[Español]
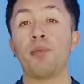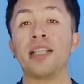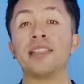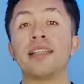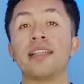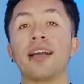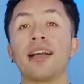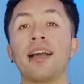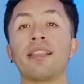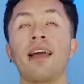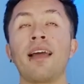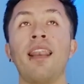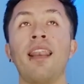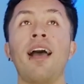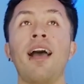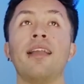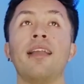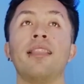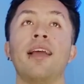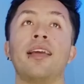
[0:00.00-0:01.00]
La prensa
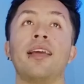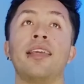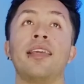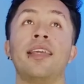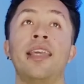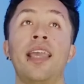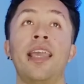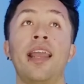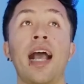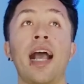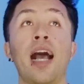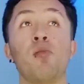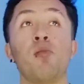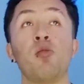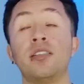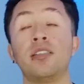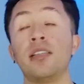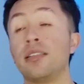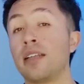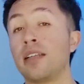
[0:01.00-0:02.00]
catalana quiere a
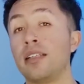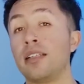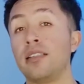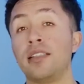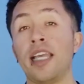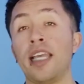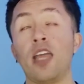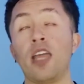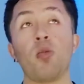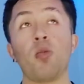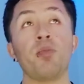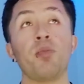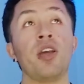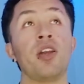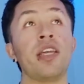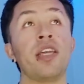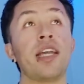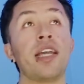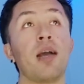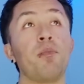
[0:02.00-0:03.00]
Moisés Caicedo,
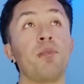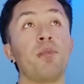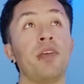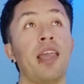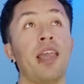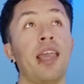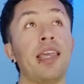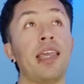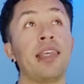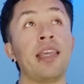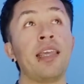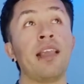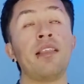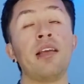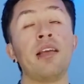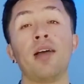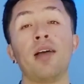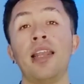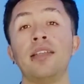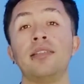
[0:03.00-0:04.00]
Pierre Incapié y
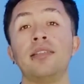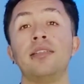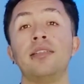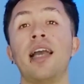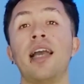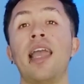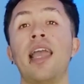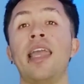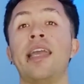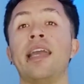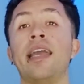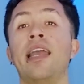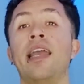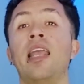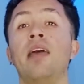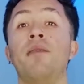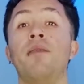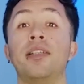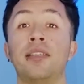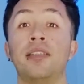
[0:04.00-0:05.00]
Jenner Valencia en
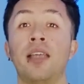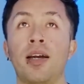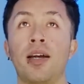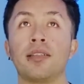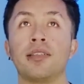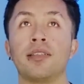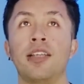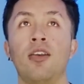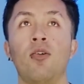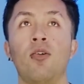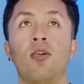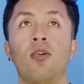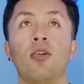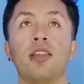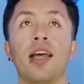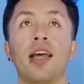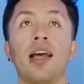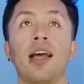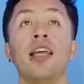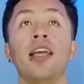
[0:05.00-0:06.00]
el FC
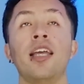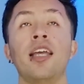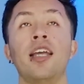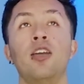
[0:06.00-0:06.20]
Barcelona.